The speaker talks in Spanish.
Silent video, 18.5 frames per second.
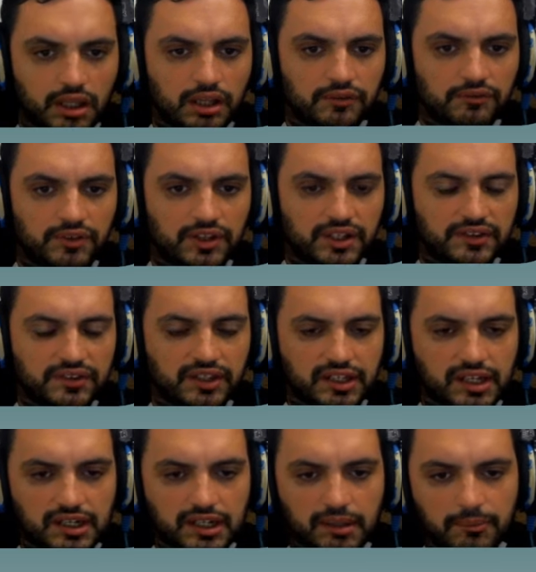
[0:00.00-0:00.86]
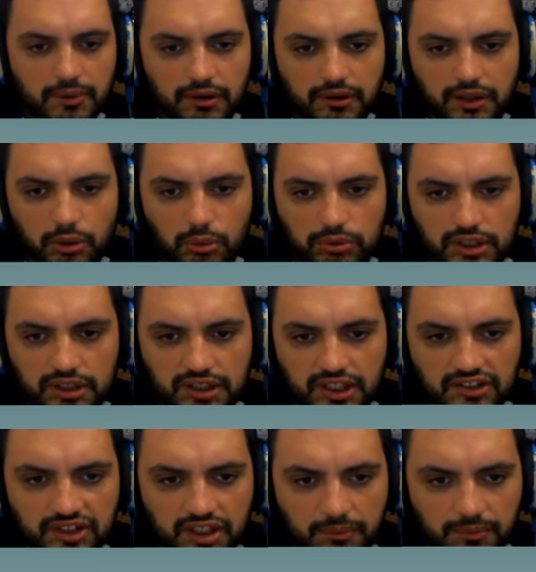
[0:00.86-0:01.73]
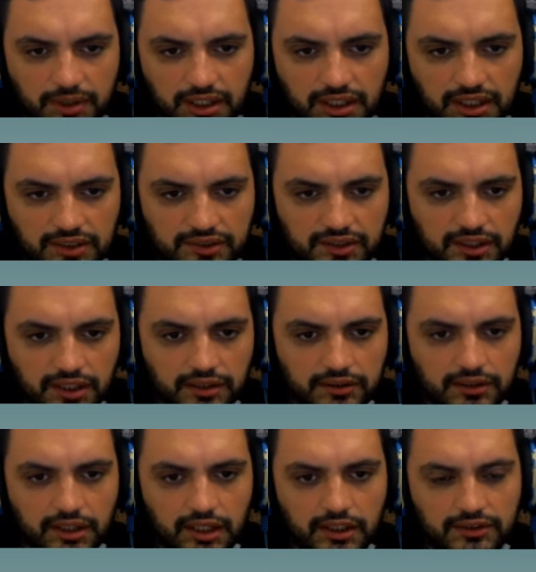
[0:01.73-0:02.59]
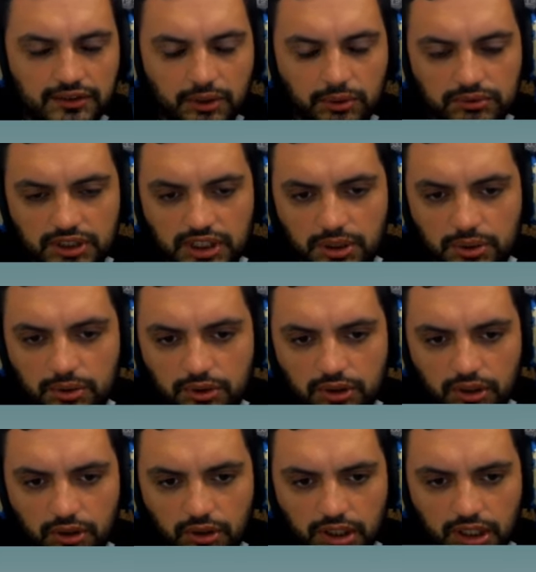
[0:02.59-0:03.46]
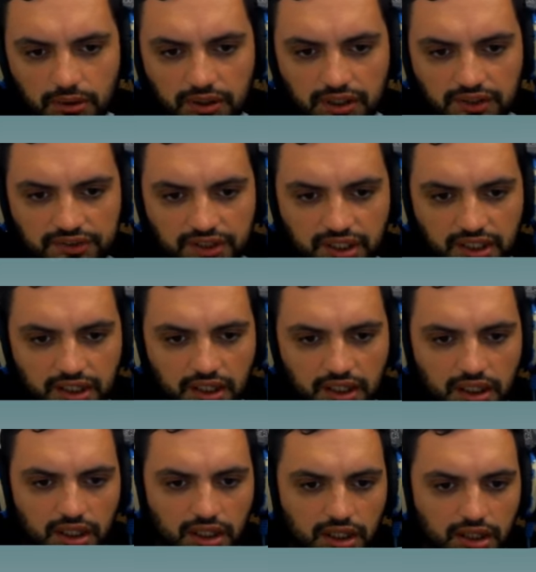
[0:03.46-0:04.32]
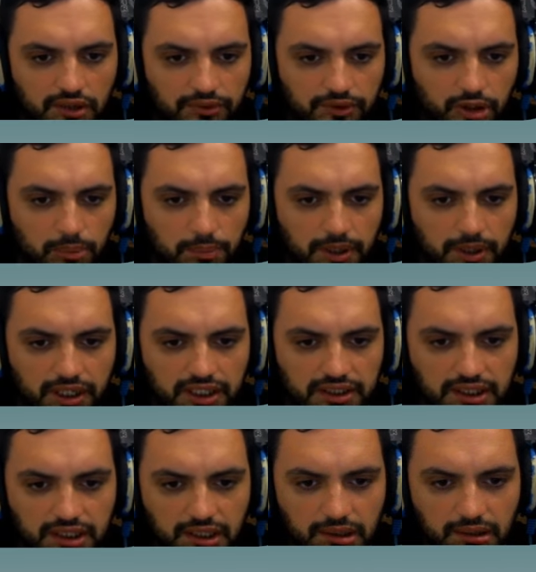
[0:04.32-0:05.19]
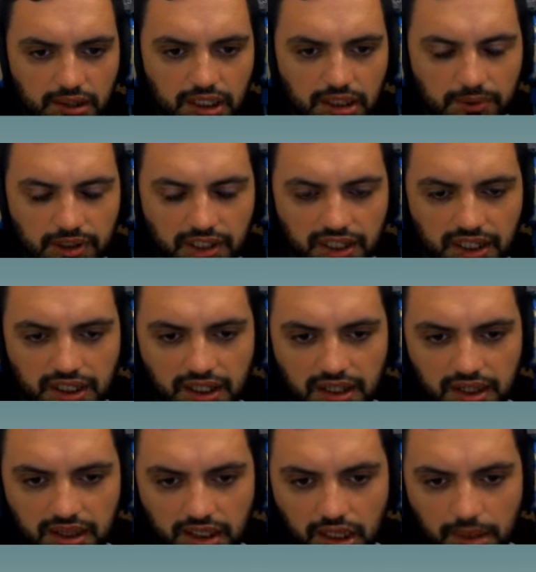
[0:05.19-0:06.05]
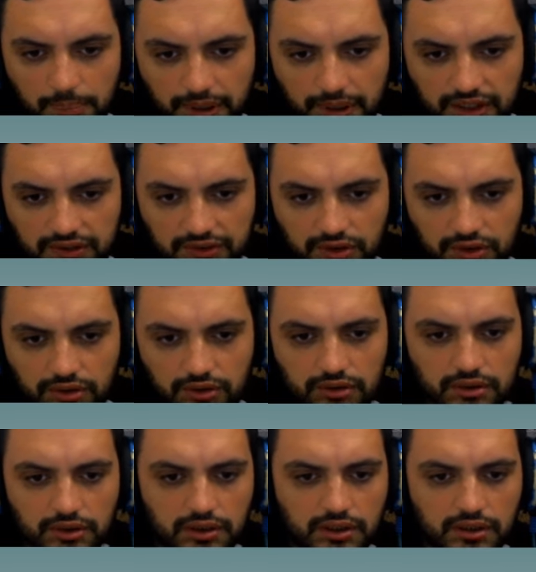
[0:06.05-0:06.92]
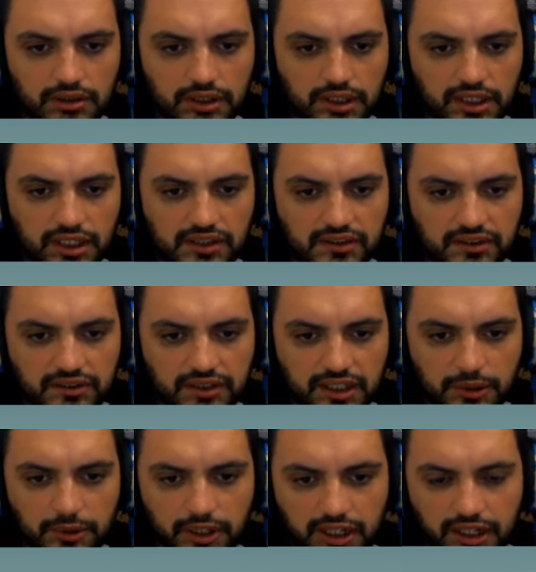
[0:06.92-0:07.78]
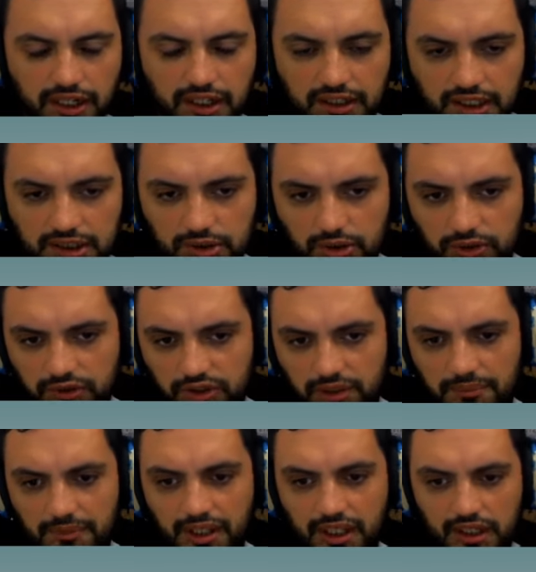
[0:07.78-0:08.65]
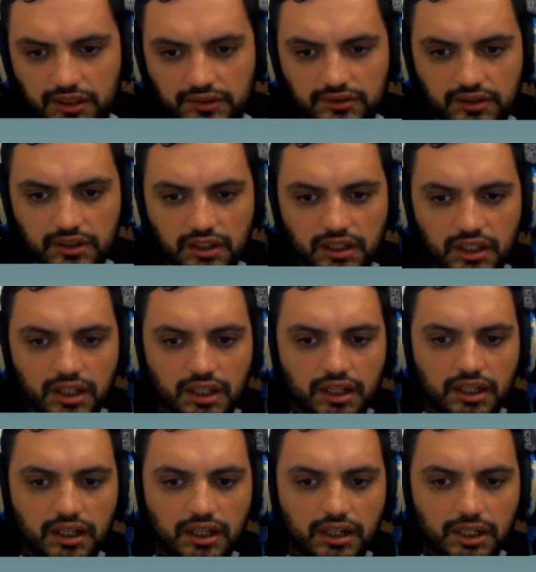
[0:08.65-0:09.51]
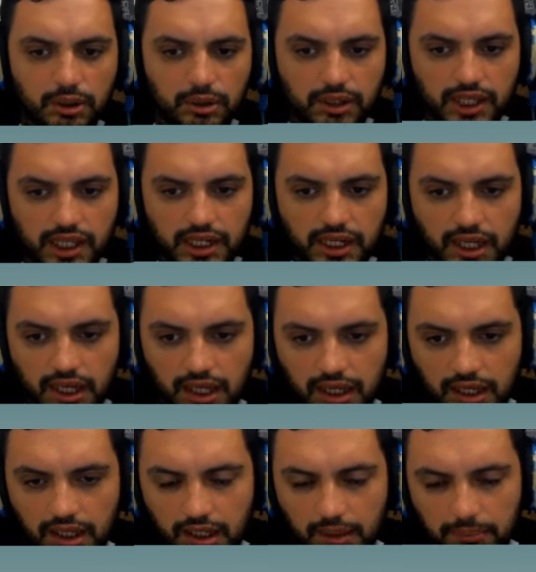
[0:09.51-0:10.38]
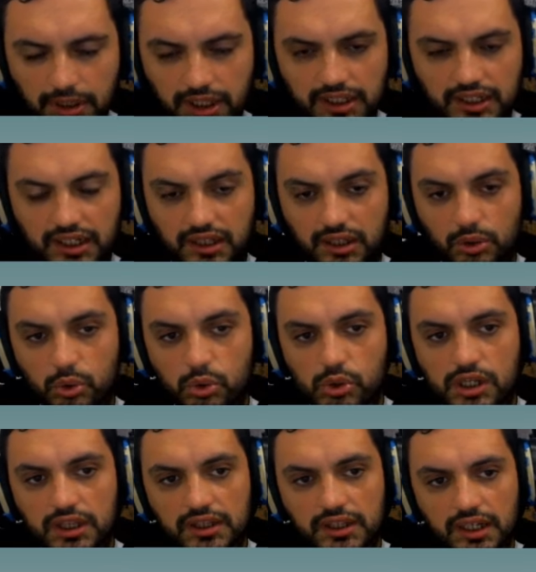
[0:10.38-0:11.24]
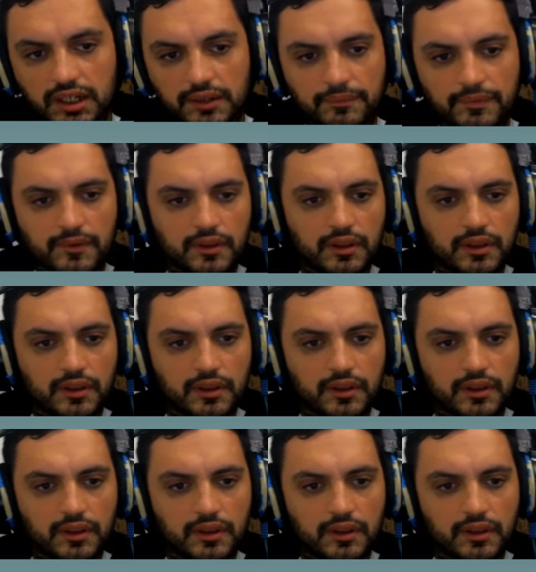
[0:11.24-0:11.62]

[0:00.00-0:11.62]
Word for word: Fíjense que acá me va a dar un detalle más exhaustivo de lo que va a hacer, de los paquetes que va a eliminar y del espacio. Acá dice, se liberarán 14 megas. Le voy a dar a aplicar de vuelta